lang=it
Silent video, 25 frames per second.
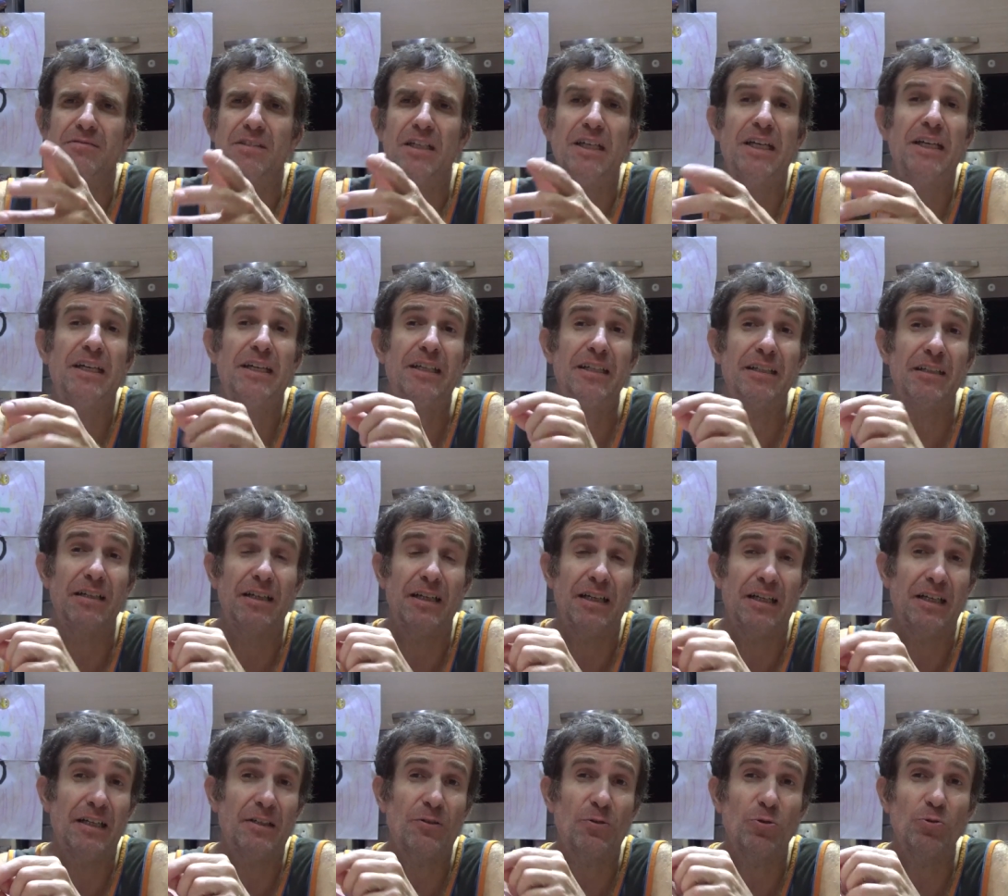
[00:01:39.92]
e,
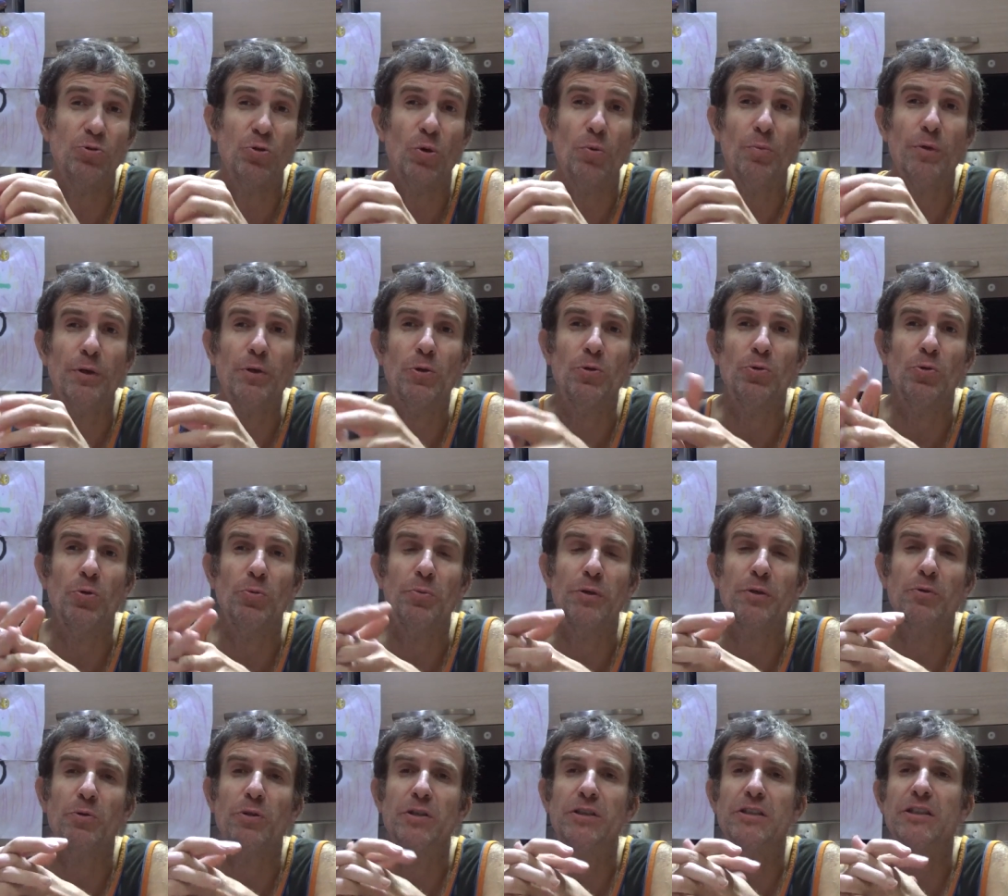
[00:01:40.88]
e col nome e
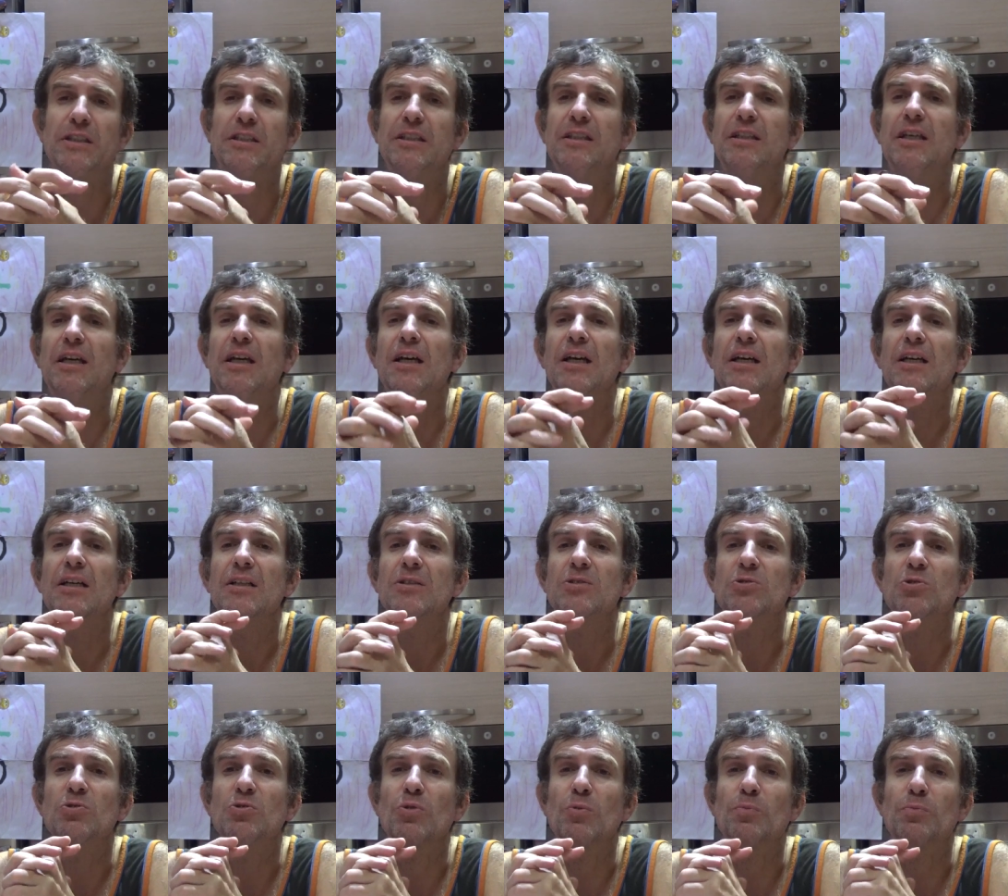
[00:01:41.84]
cognome, quindi
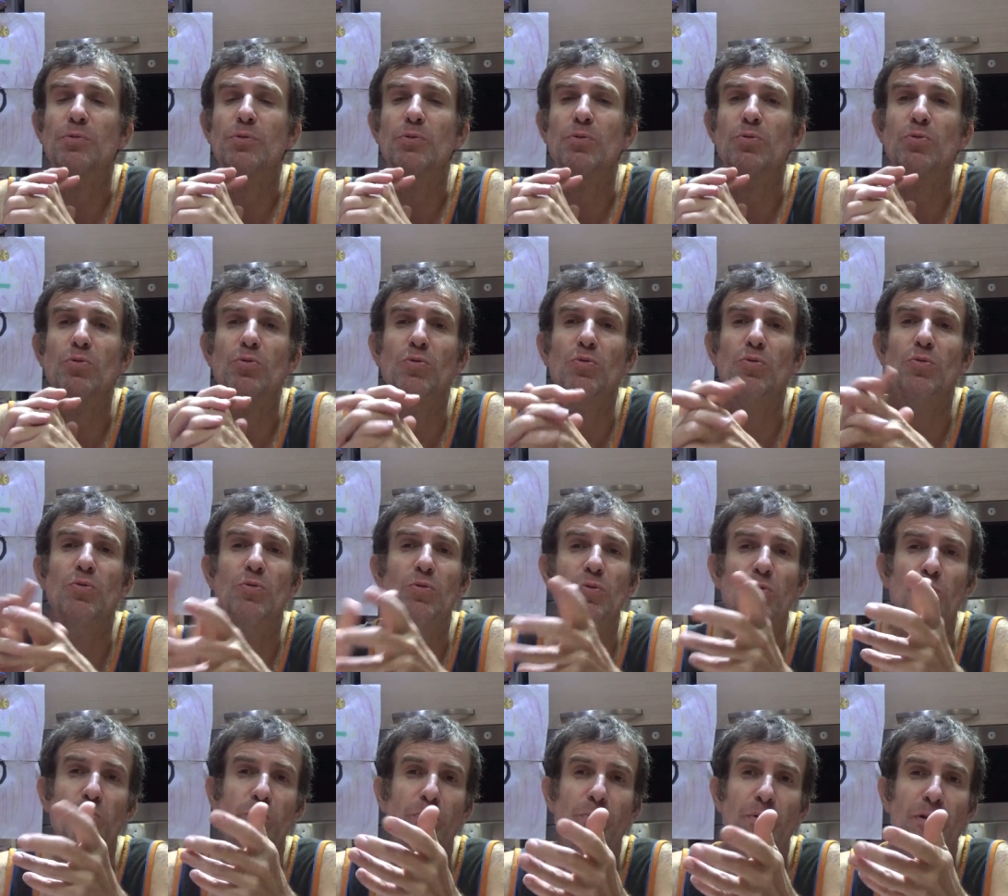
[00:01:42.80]
sono
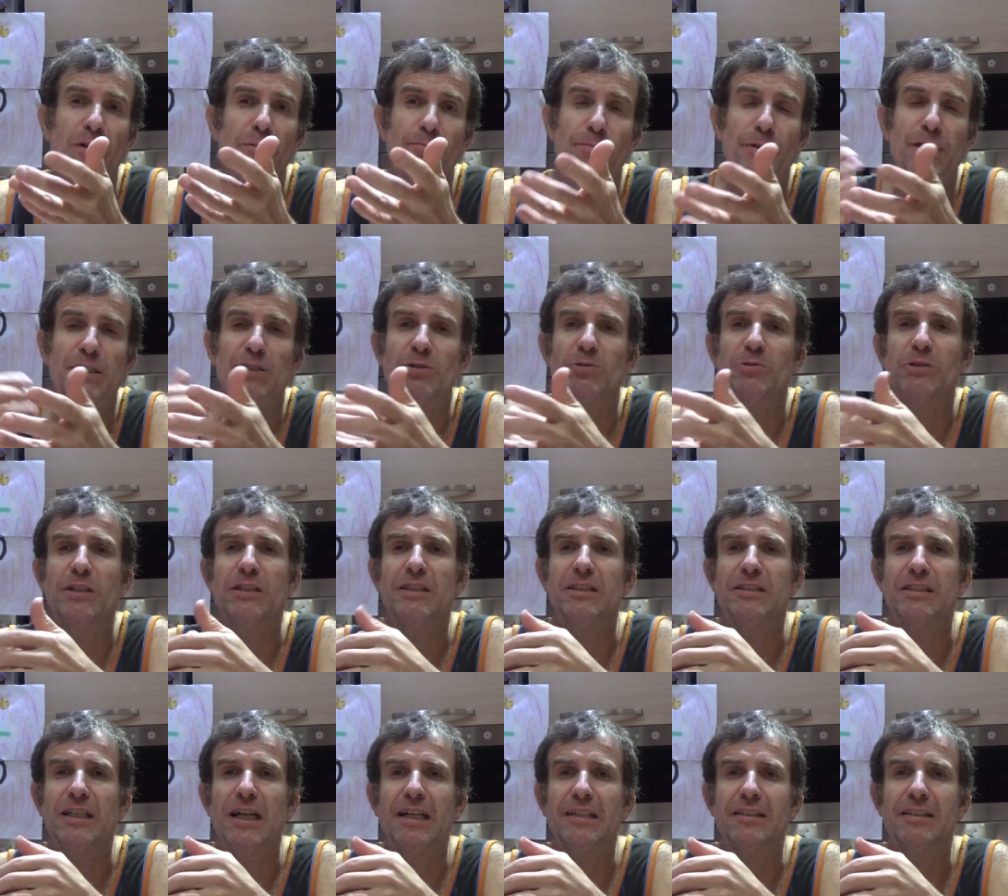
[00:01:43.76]
più
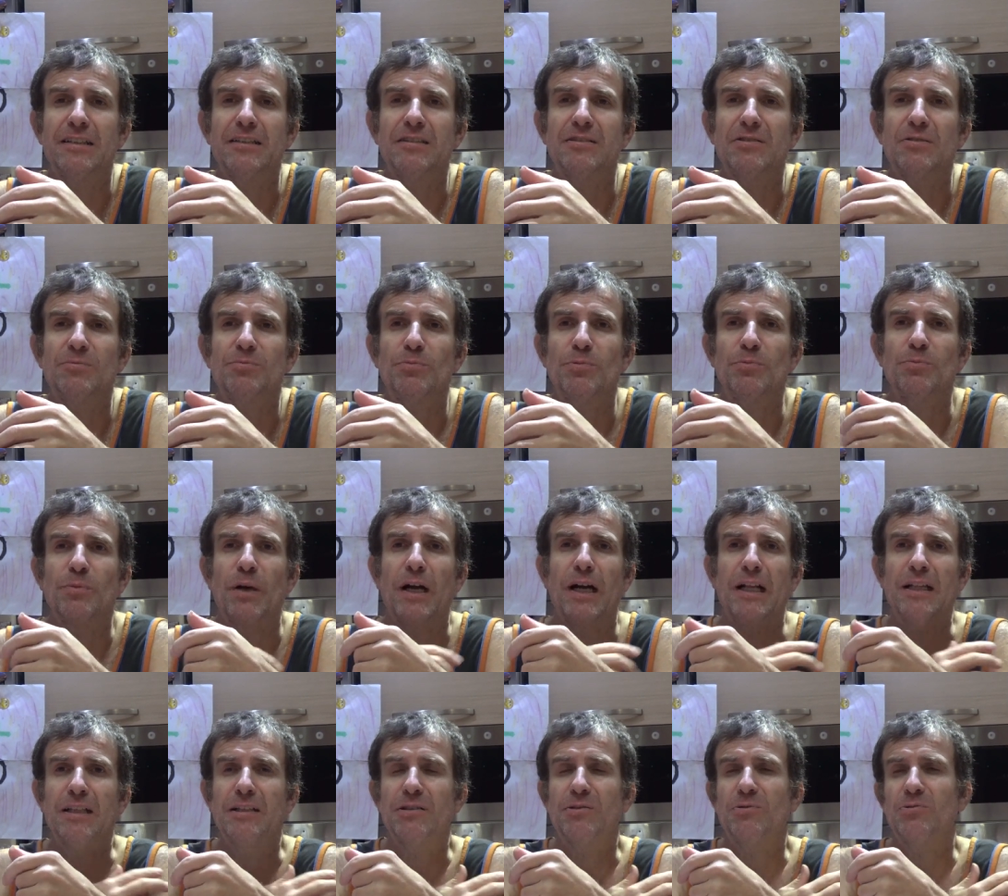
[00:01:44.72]
personalizzate, sono più
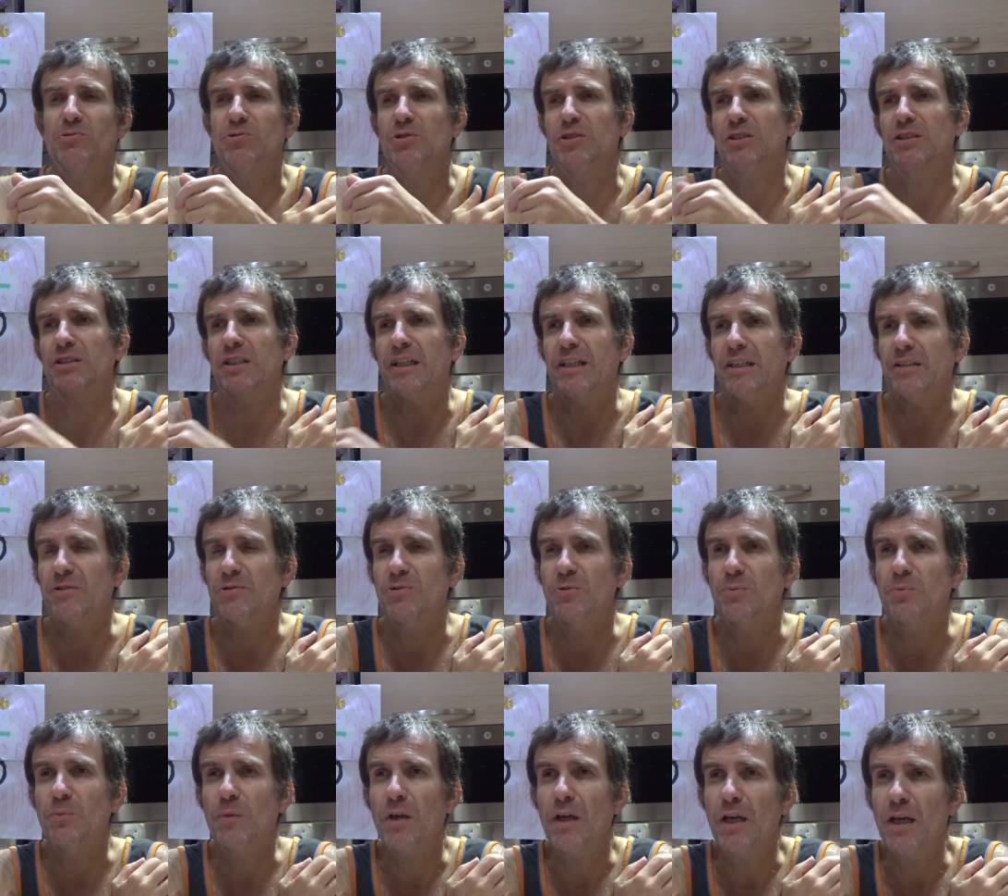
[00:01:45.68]
belle così,
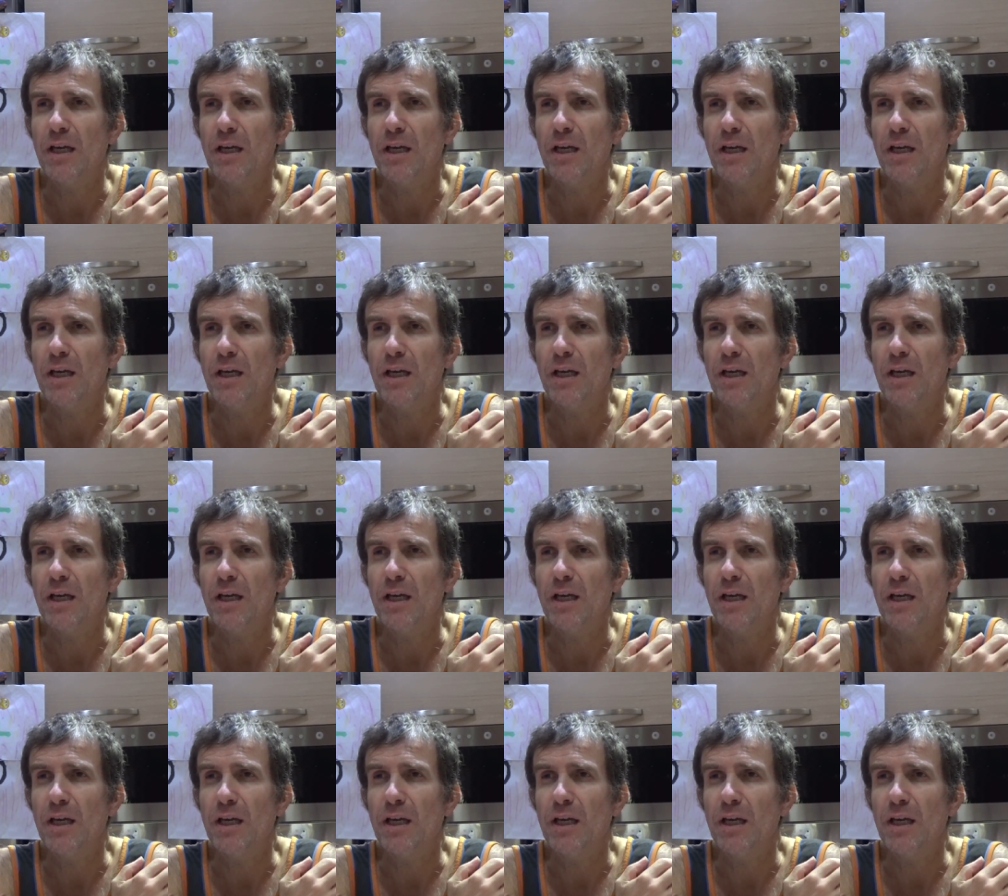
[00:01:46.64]
ecco.